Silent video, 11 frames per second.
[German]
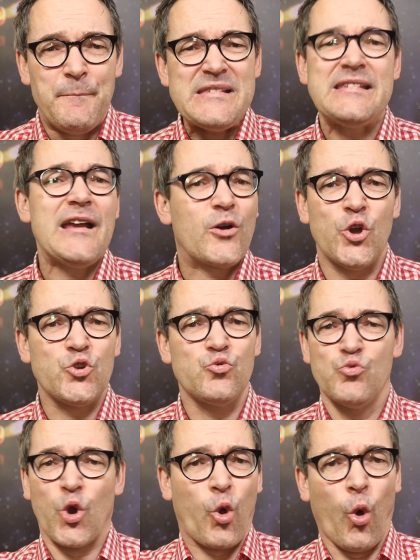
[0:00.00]
Bisher konnten
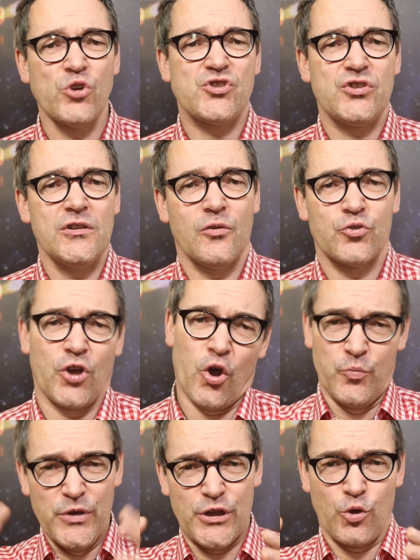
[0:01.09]
nur große oder
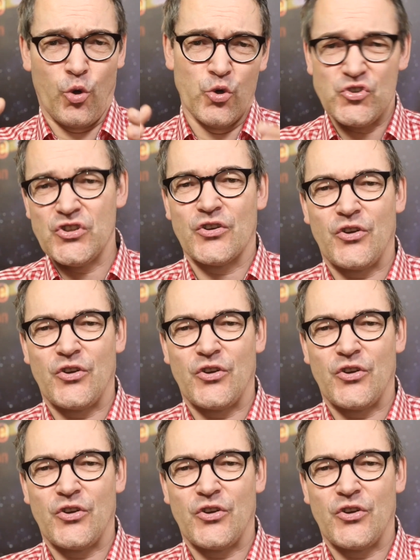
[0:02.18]
auch mittelgroße